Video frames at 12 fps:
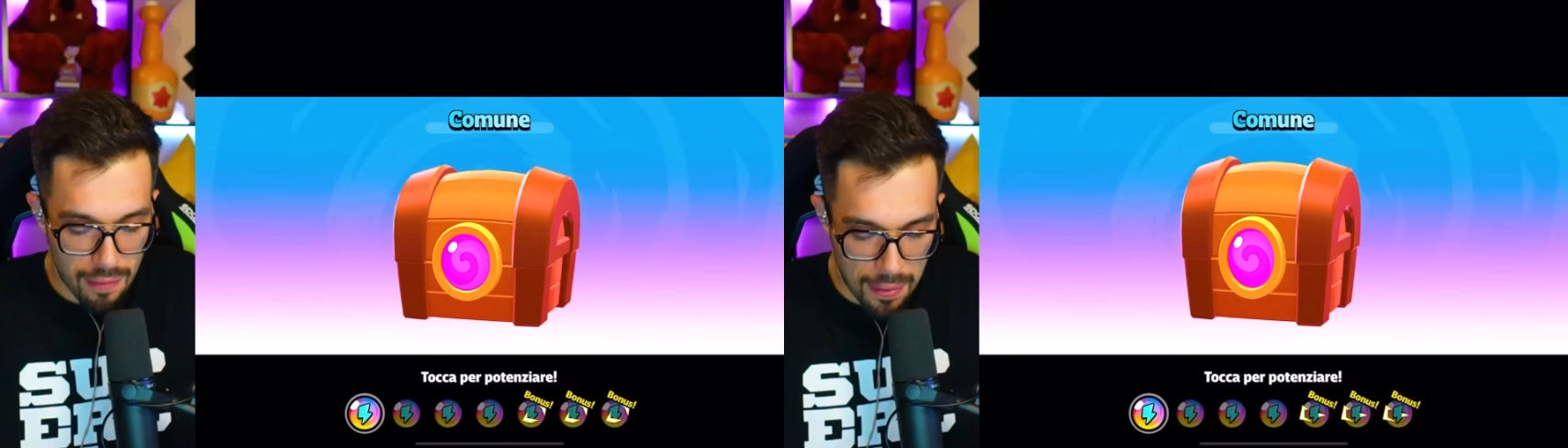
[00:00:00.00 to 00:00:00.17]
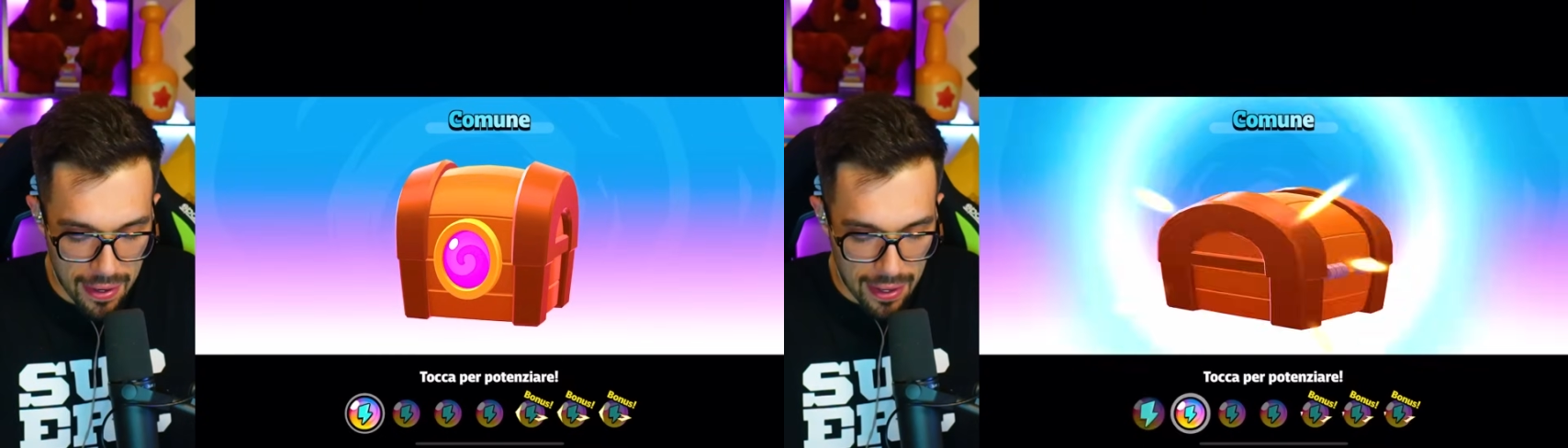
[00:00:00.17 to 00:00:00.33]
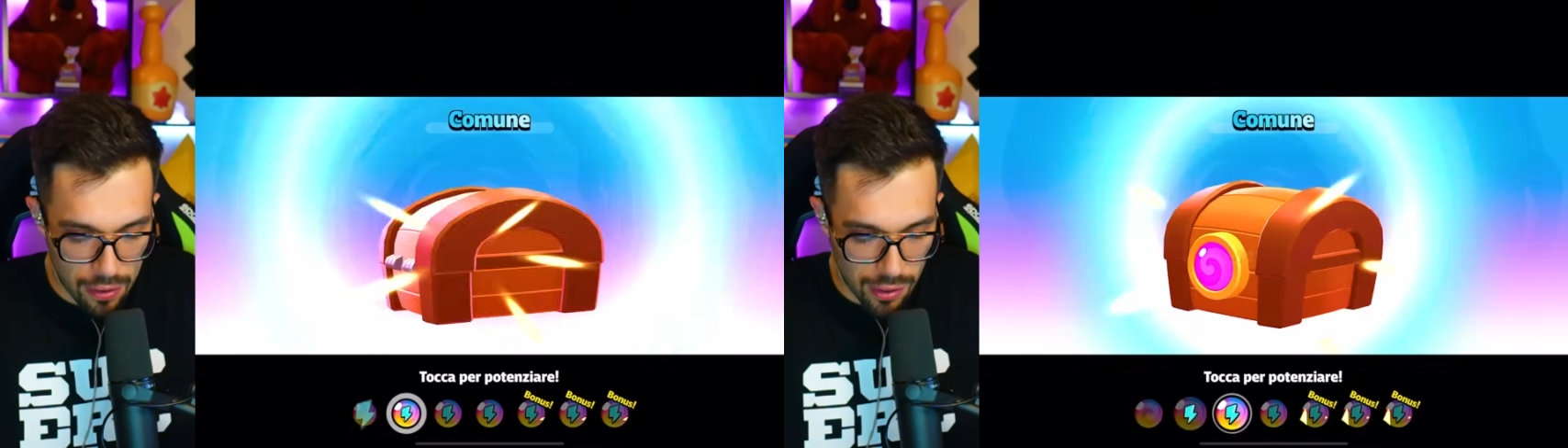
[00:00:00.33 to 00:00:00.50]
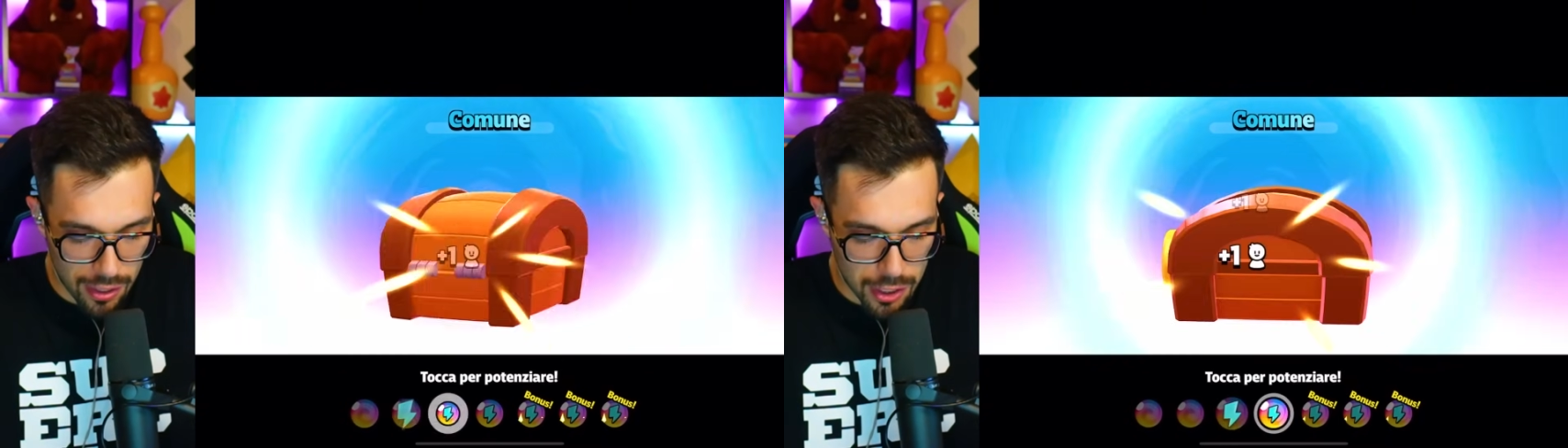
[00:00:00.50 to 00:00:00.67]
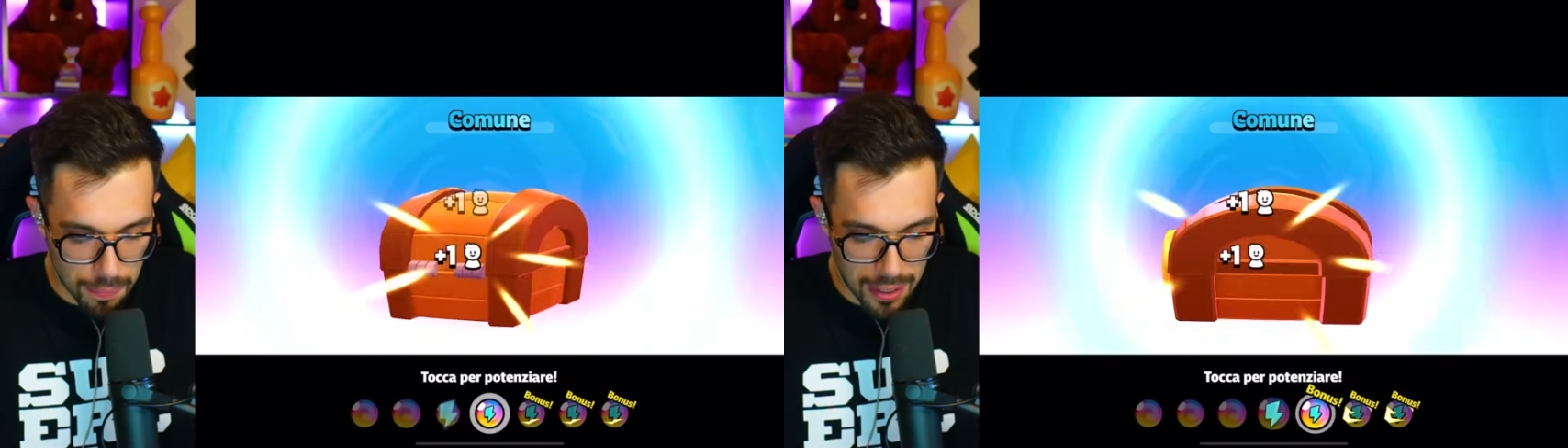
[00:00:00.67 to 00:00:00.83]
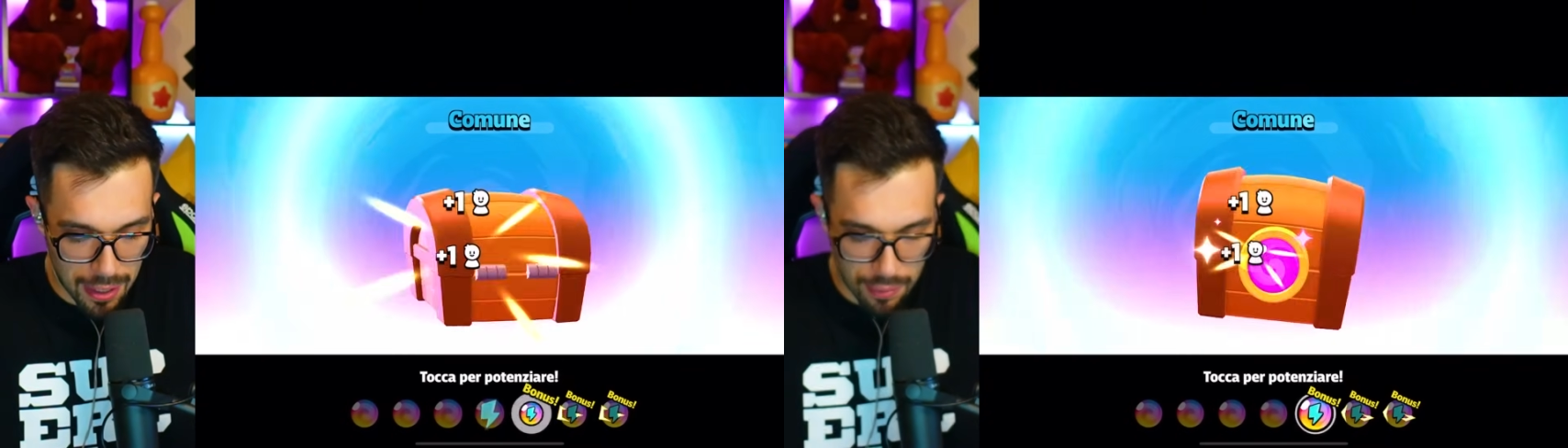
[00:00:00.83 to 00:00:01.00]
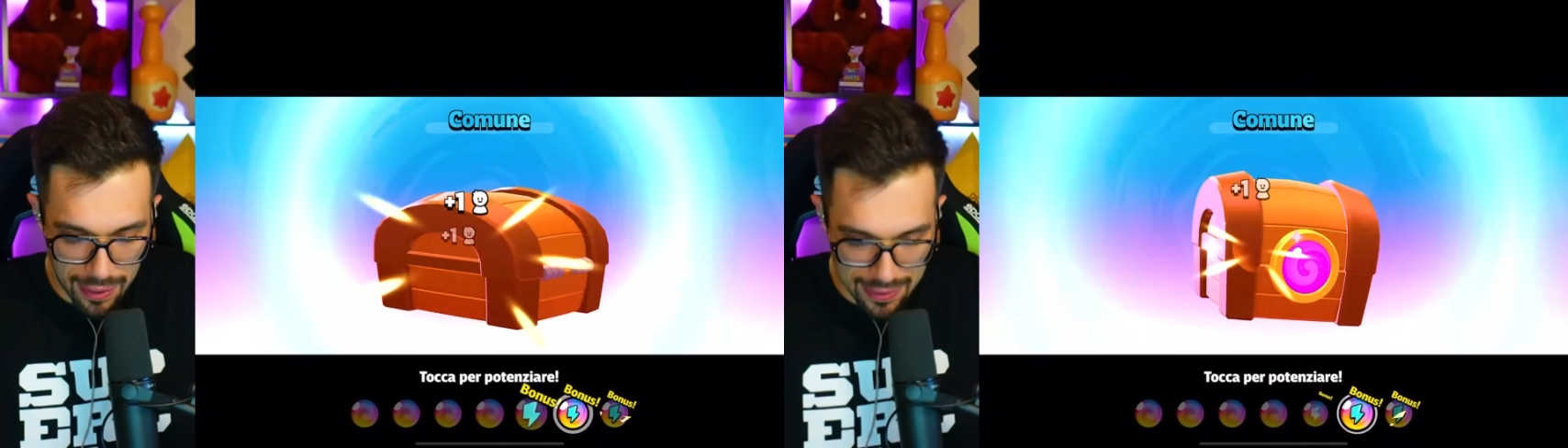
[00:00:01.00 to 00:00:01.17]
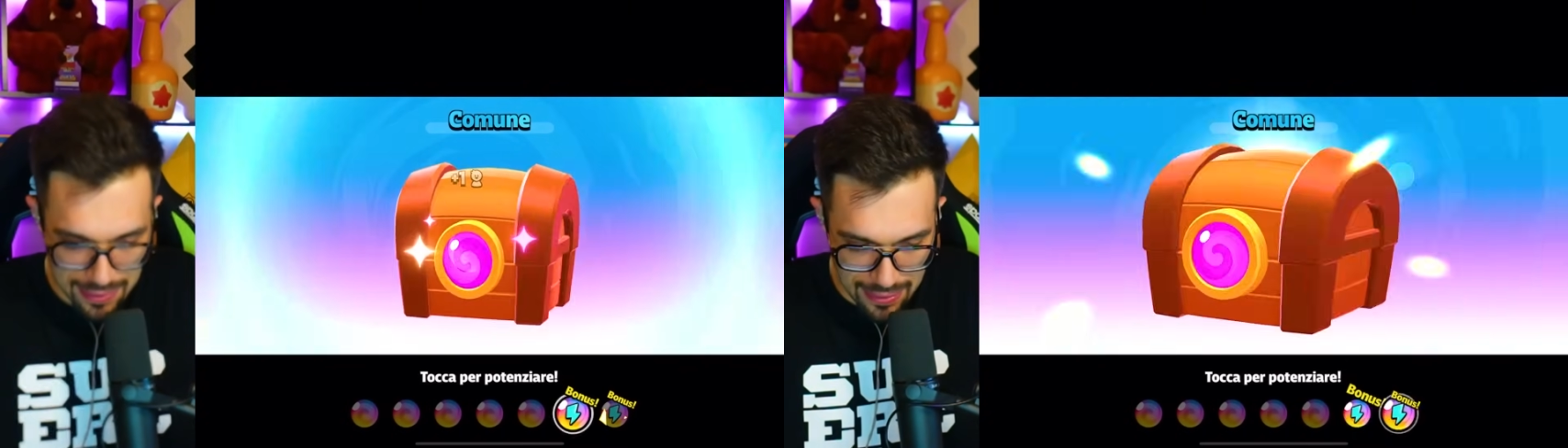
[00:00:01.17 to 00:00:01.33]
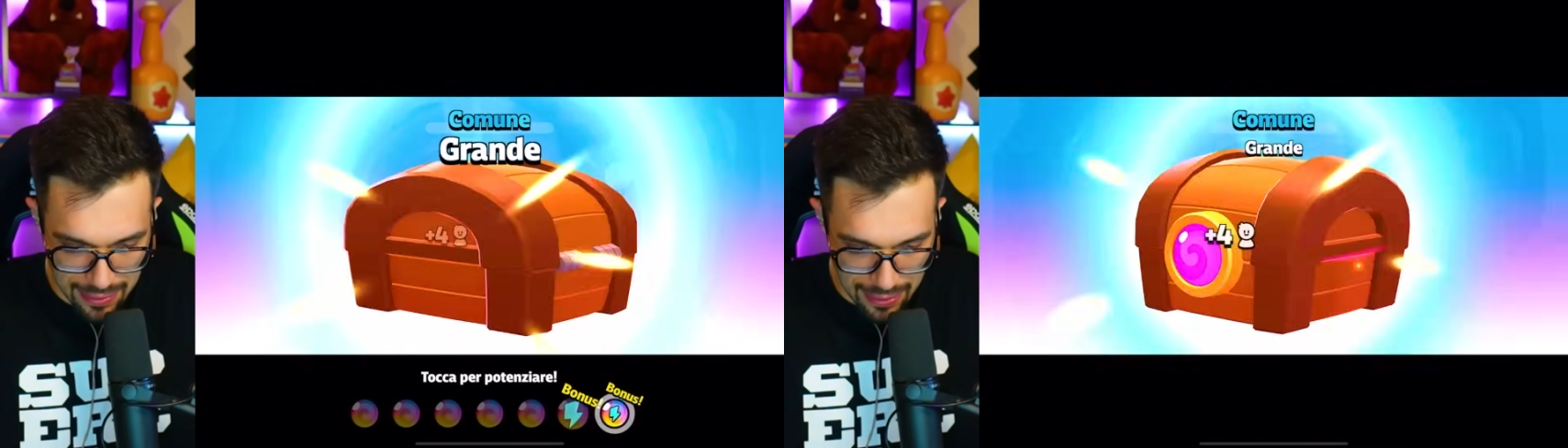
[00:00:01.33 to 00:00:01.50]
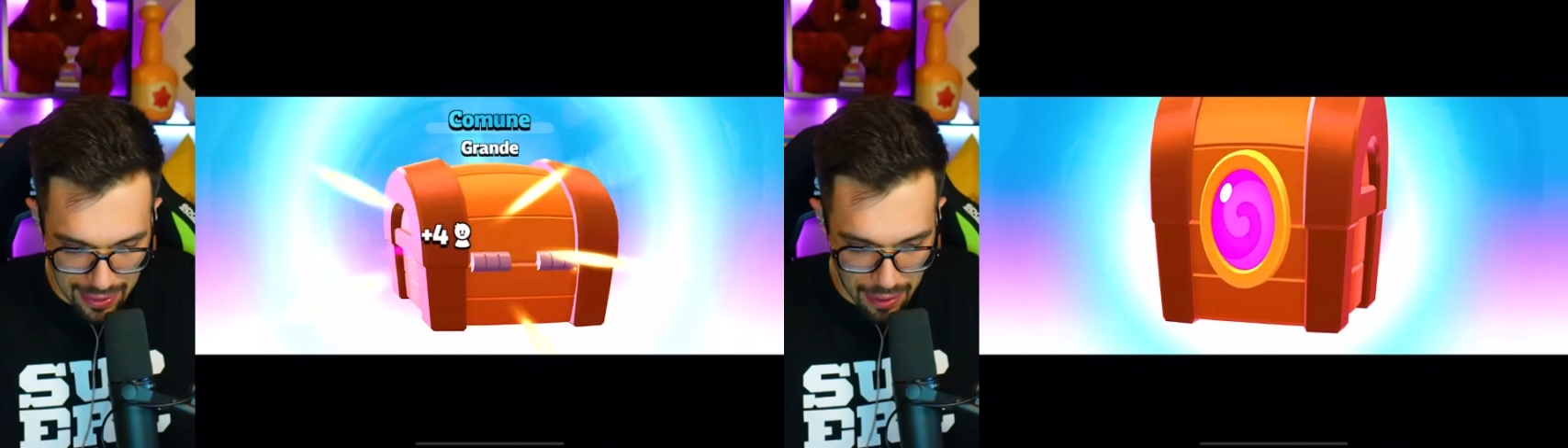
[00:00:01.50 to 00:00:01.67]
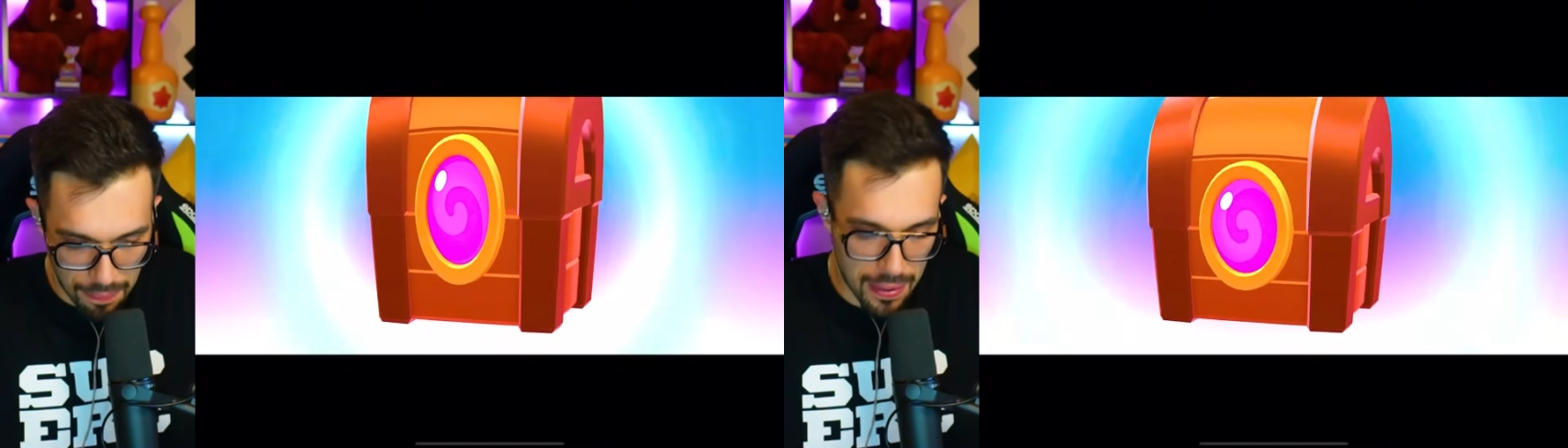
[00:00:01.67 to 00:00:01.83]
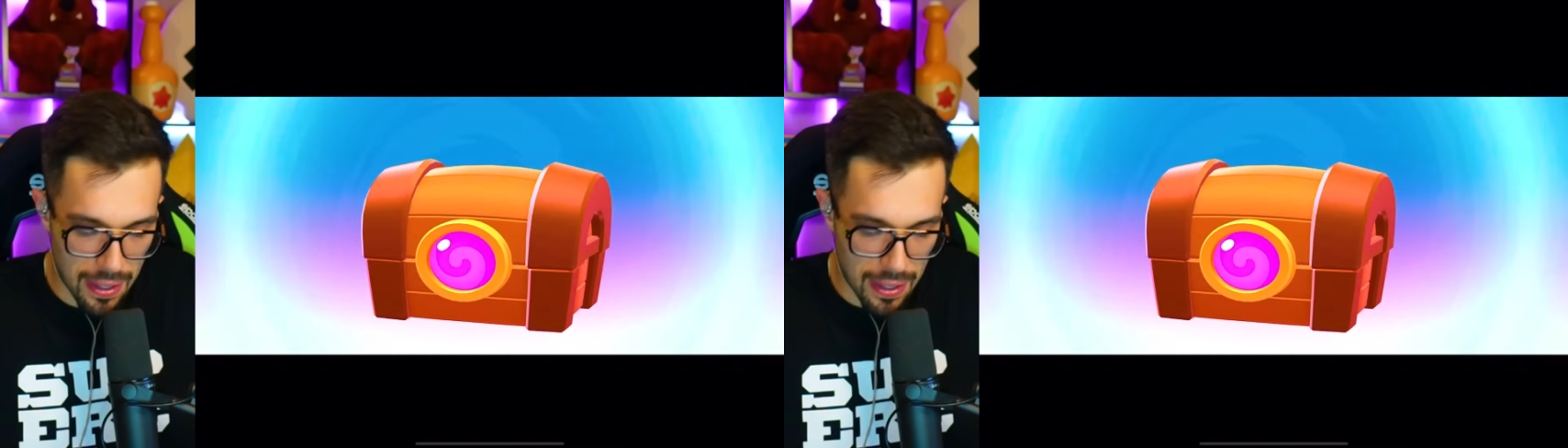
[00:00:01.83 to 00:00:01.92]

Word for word: Va bene, allora ci prendiamo la cassettina